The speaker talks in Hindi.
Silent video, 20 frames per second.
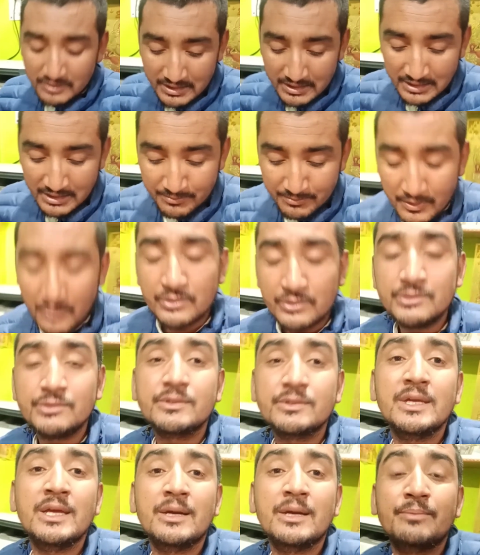लिली पहुंच
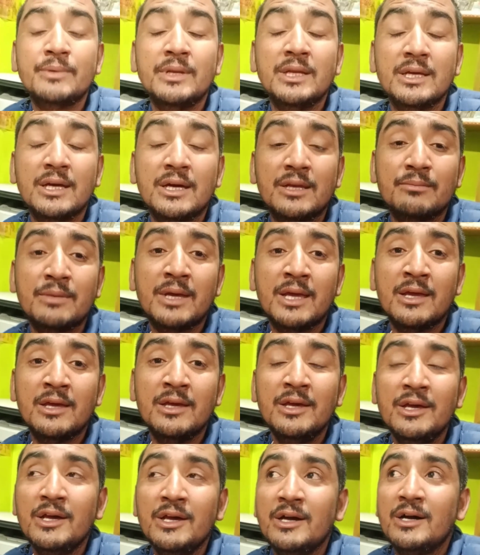चुकी है अपने घर
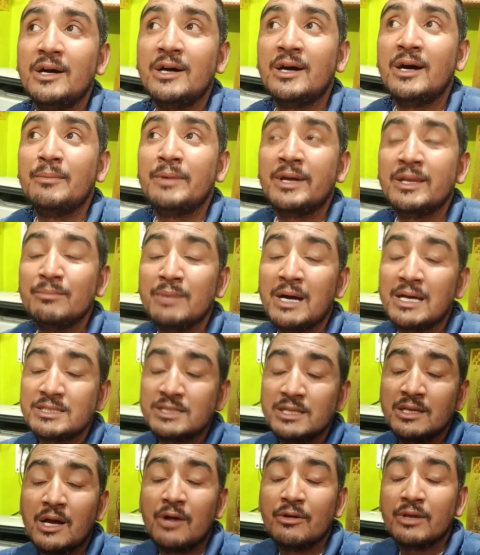में तो हमारे
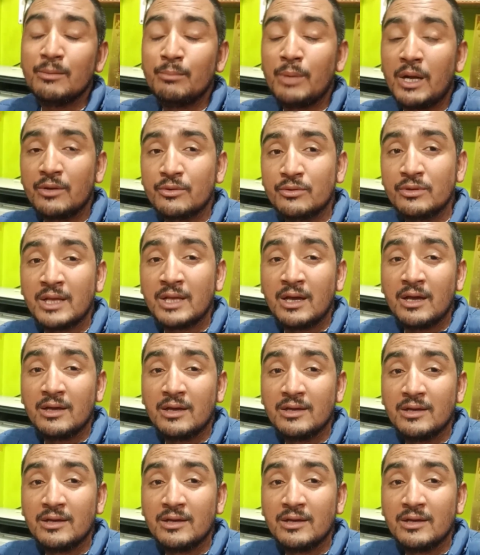बास्ती गांव के भणकुला